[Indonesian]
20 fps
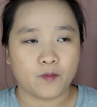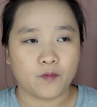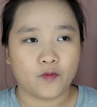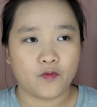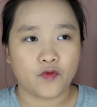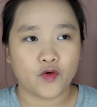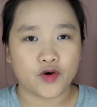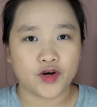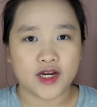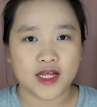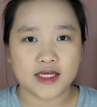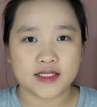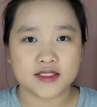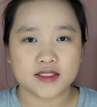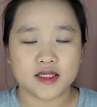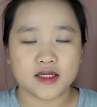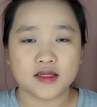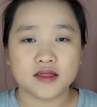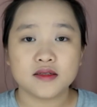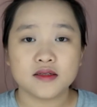
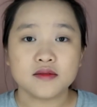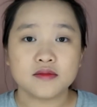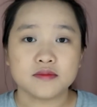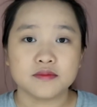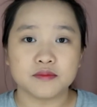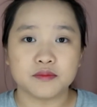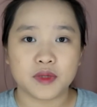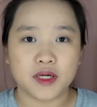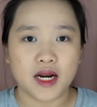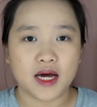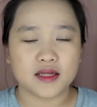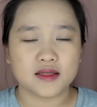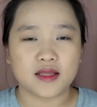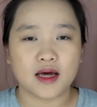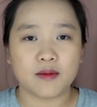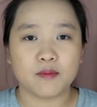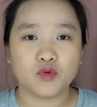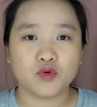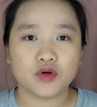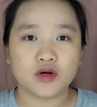foundation bedak
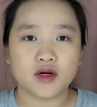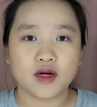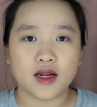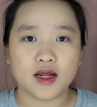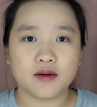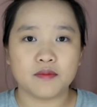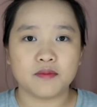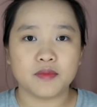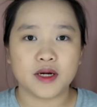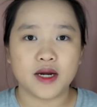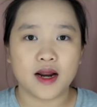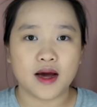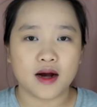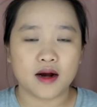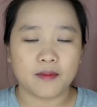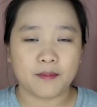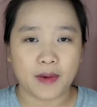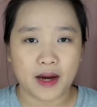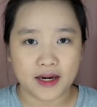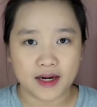tabur dan bedak
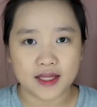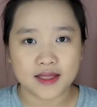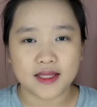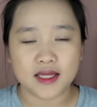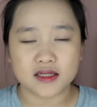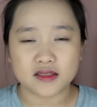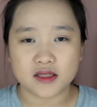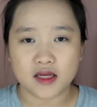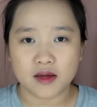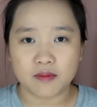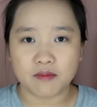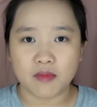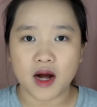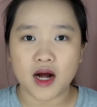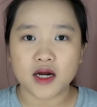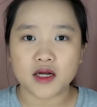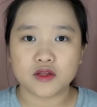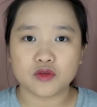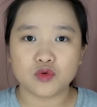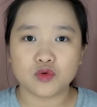padat yang
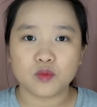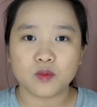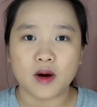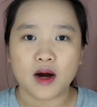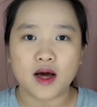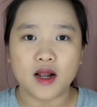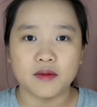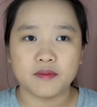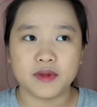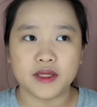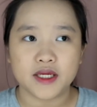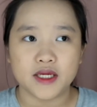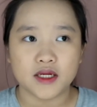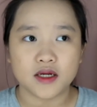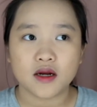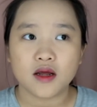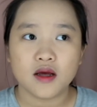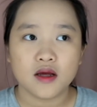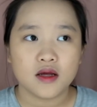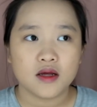seimbang itu bakal
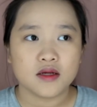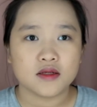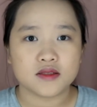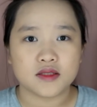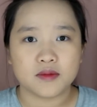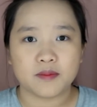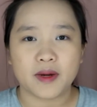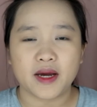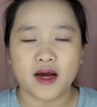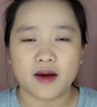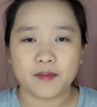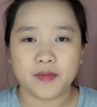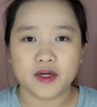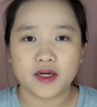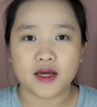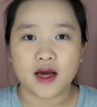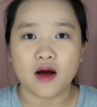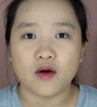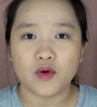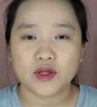bikin si make up
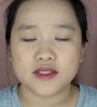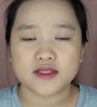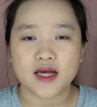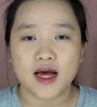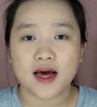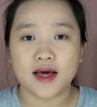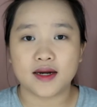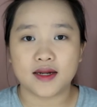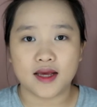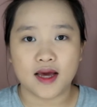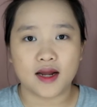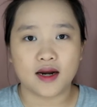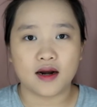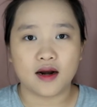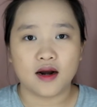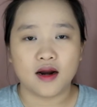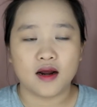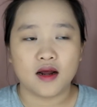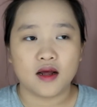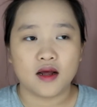ini awet seharian
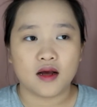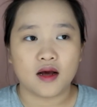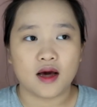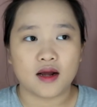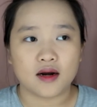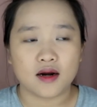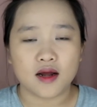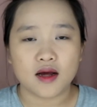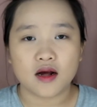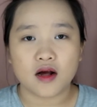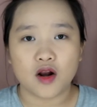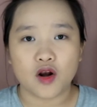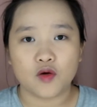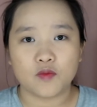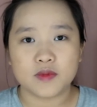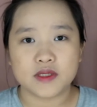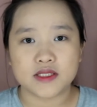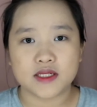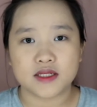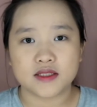karena kalau
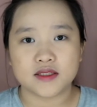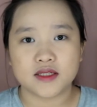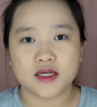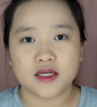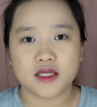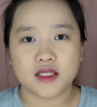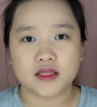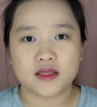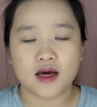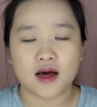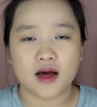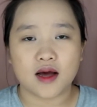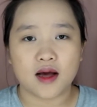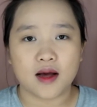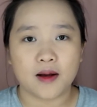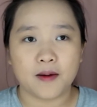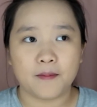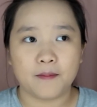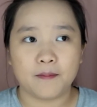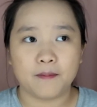misalnya
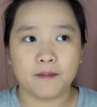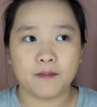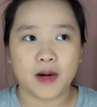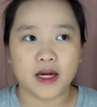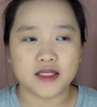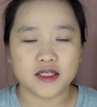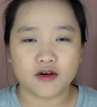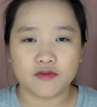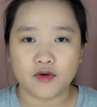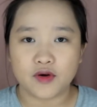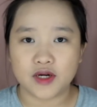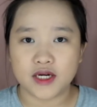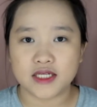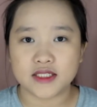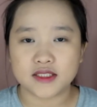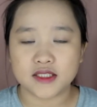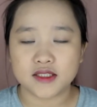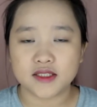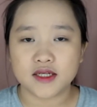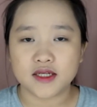kita banyak
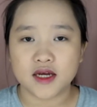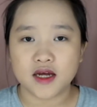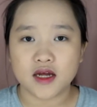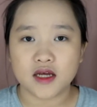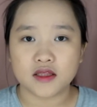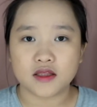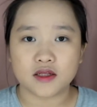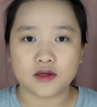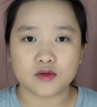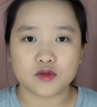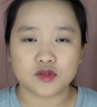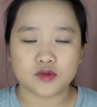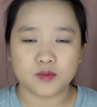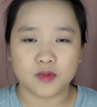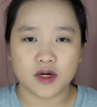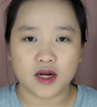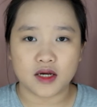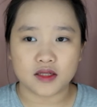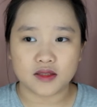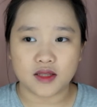foundationnya terus
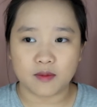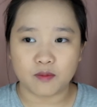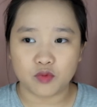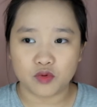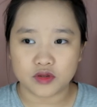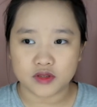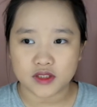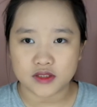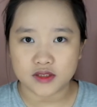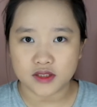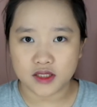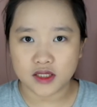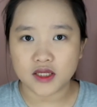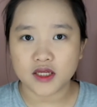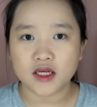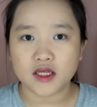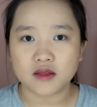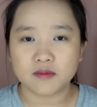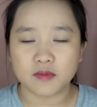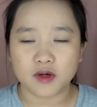bedak taburnya
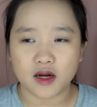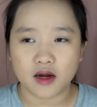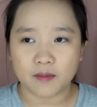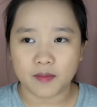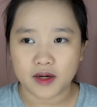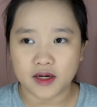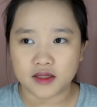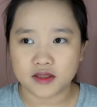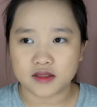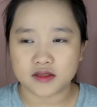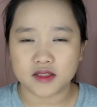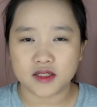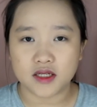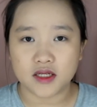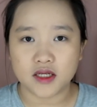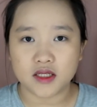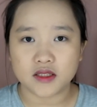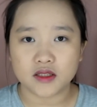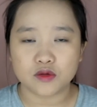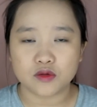sedikit bedak padatnya
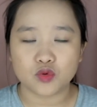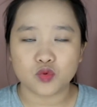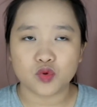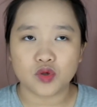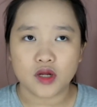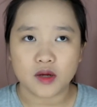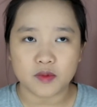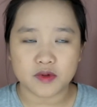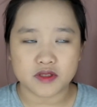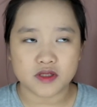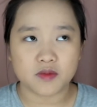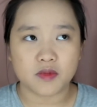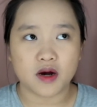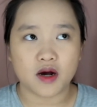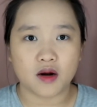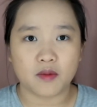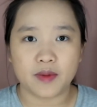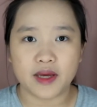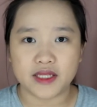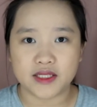sedikit itu dia pasti
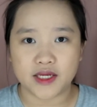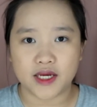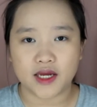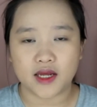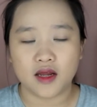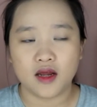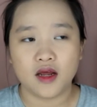bakal banyak